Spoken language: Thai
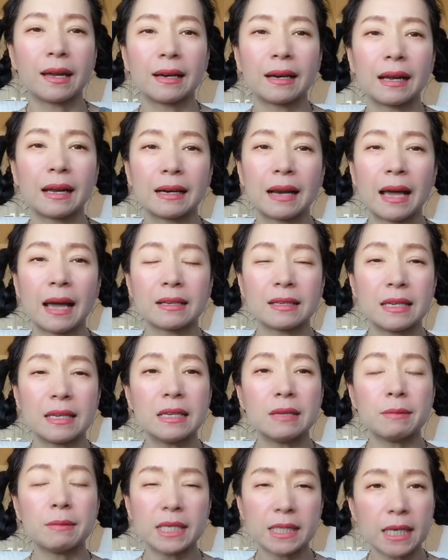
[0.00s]
หลังๆยิ่ง
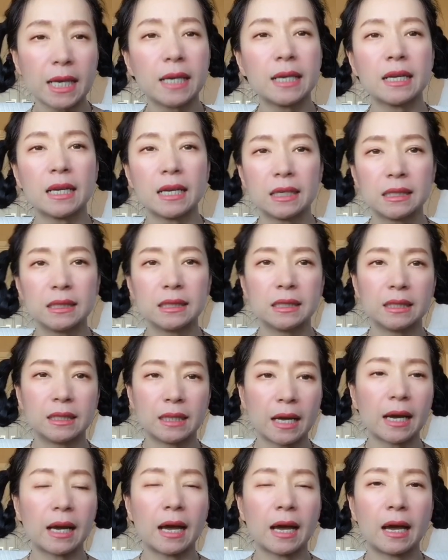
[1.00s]
ไม่ใช่ใหญ่เลย
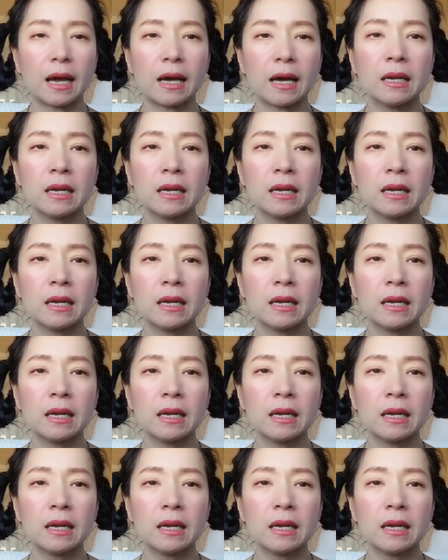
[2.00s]
นะคะ